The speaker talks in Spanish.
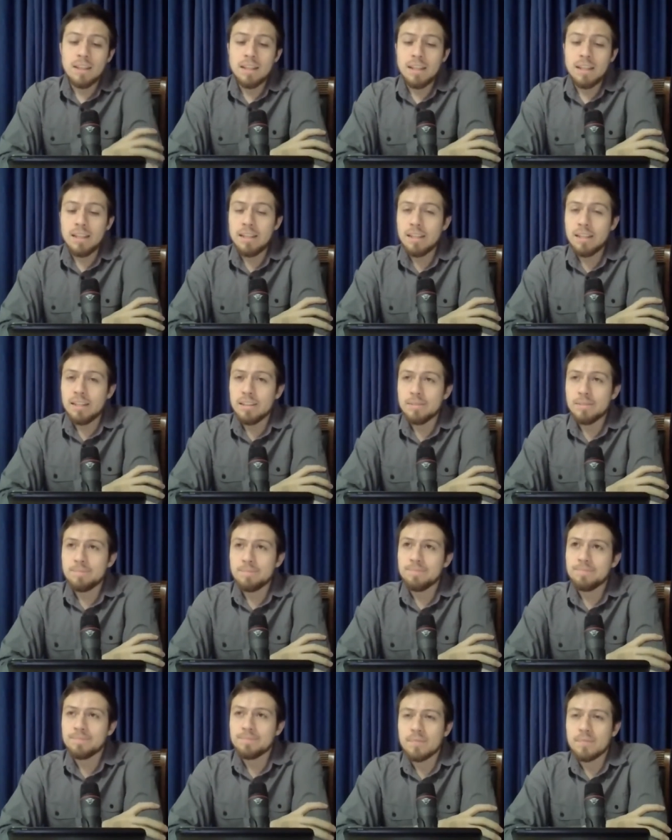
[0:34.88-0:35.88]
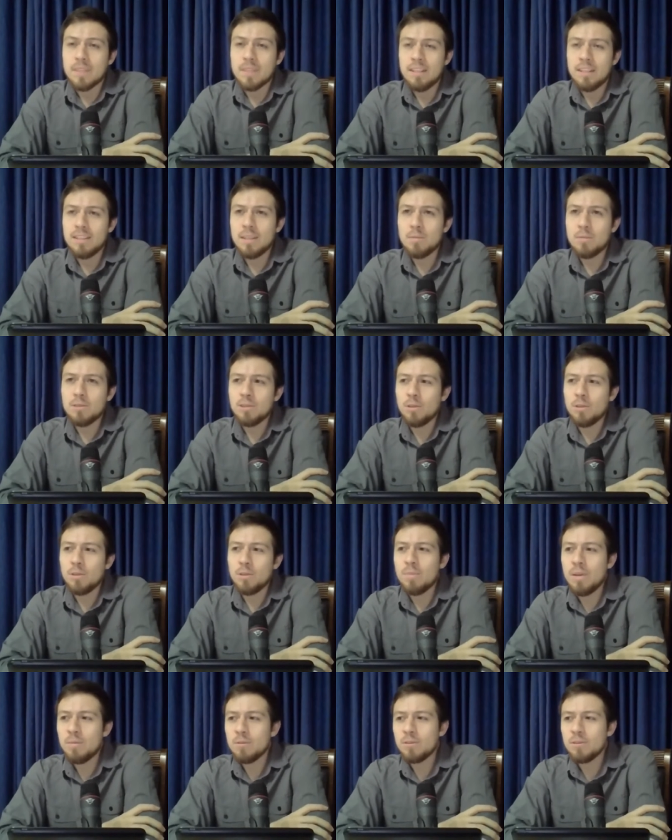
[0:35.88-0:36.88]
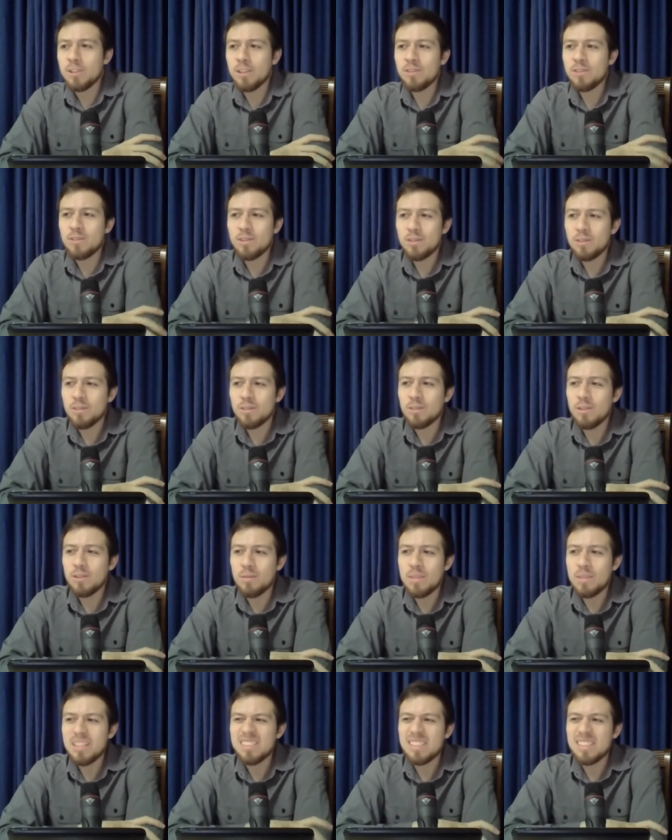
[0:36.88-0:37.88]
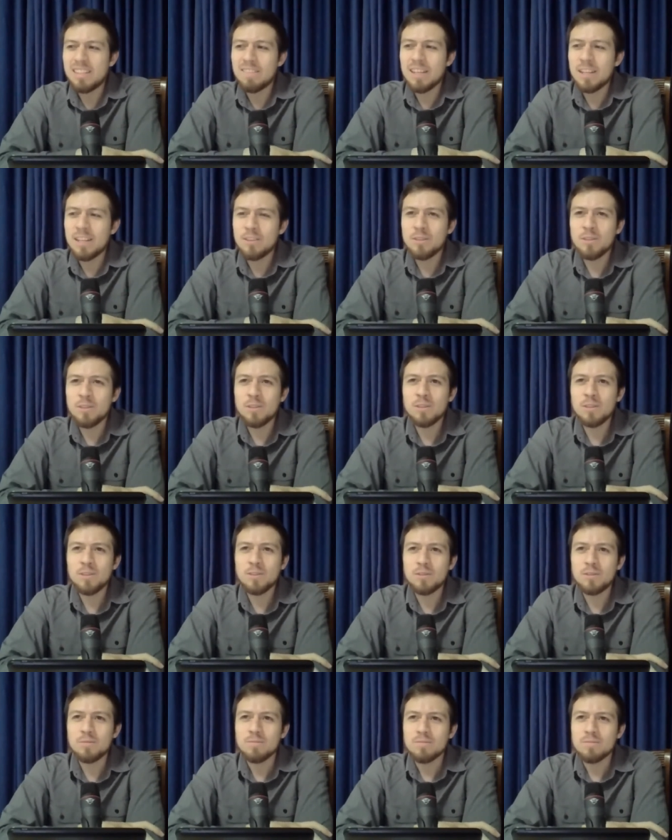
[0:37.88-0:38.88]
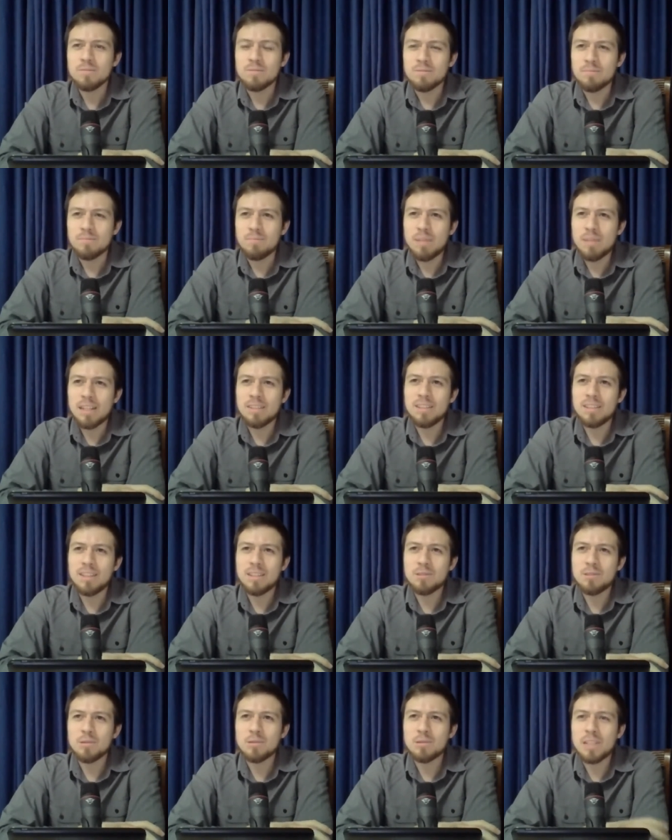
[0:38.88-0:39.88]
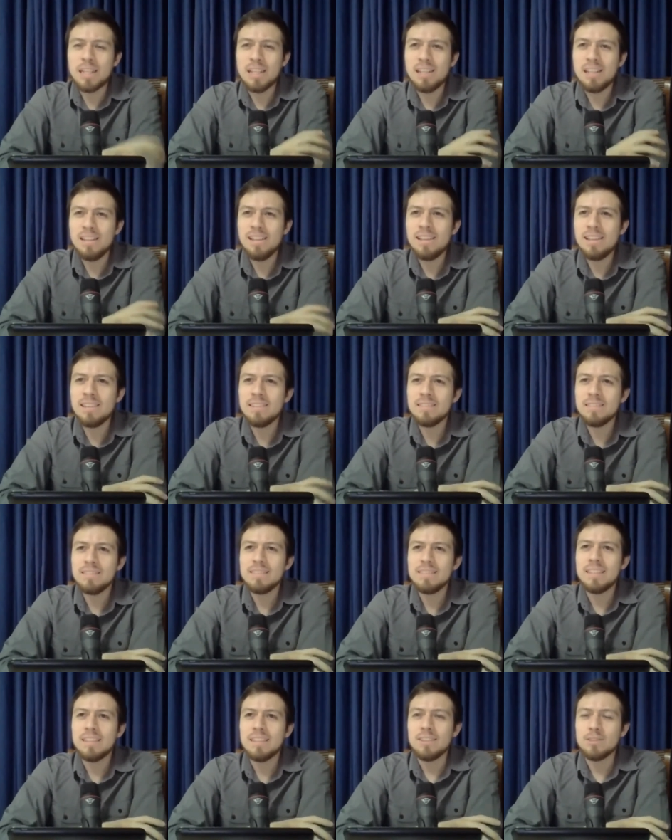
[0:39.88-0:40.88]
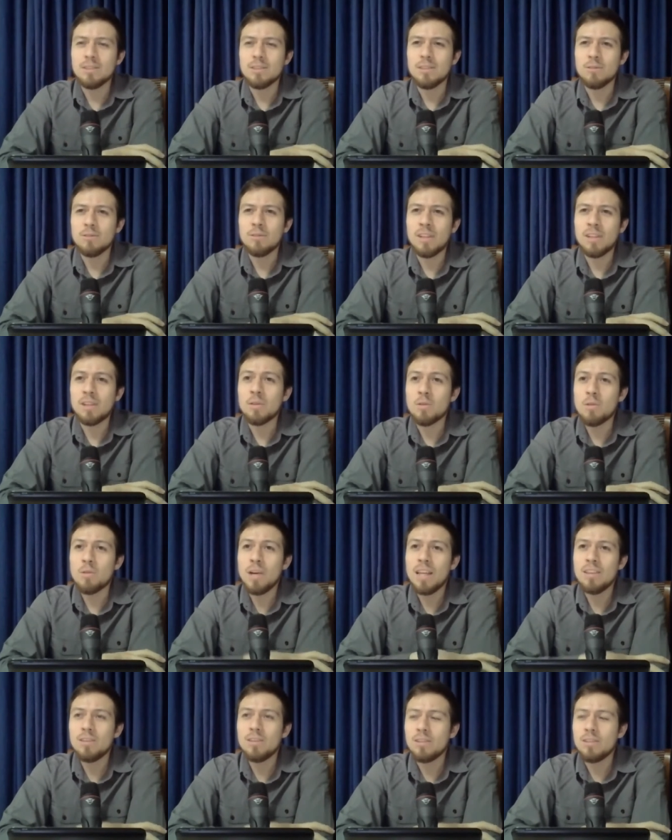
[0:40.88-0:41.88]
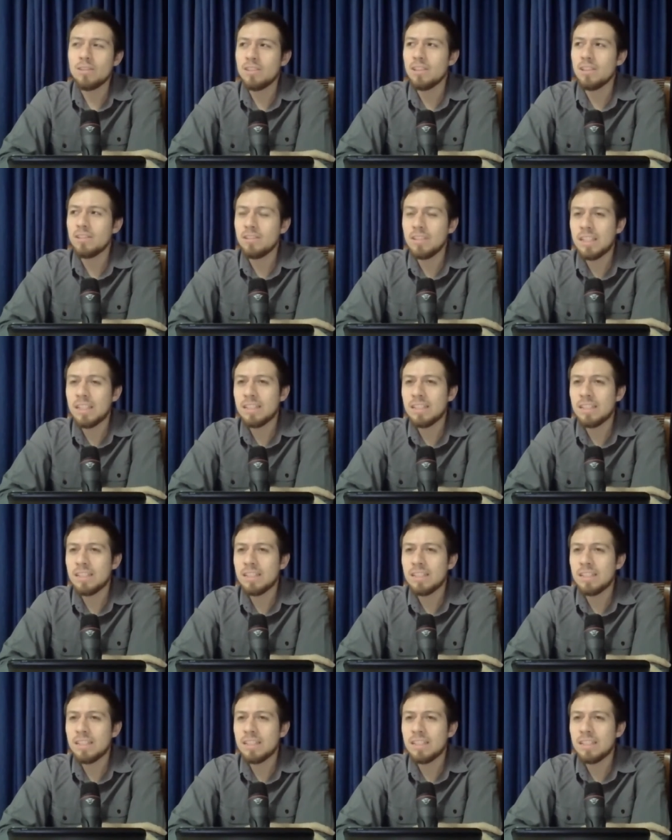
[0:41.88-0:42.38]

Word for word: Em, en esta porción vemos, ¿cierto? Comienza hablando parte de su salida, un encuentro, ¿cierto?